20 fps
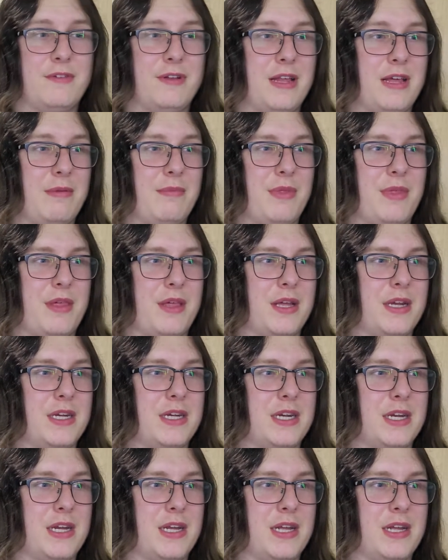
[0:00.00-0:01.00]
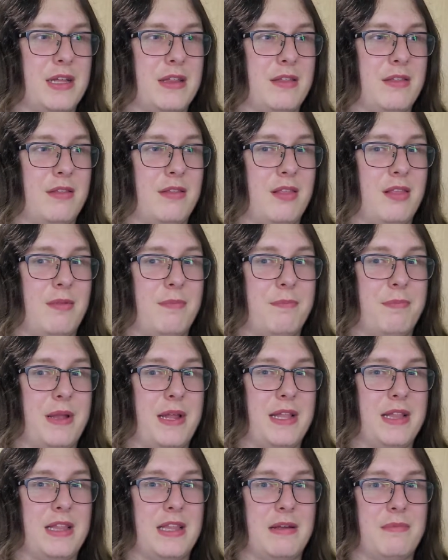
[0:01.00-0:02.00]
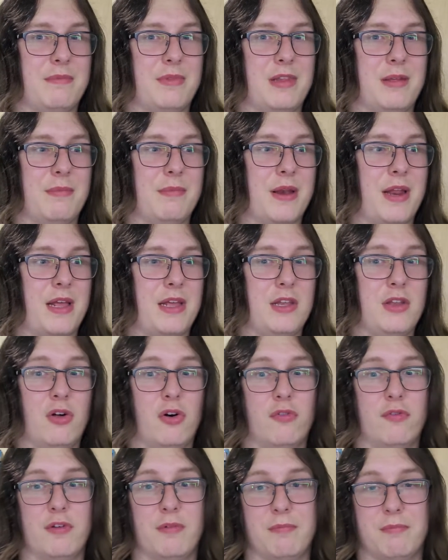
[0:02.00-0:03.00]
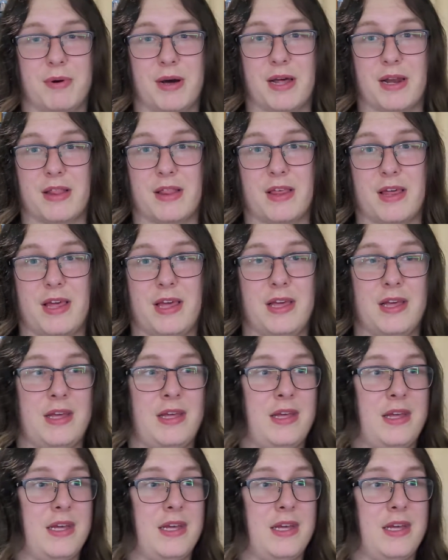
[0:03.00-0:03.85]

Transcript: Wydaje mi się, że z blendem tym rejnowym bardziej,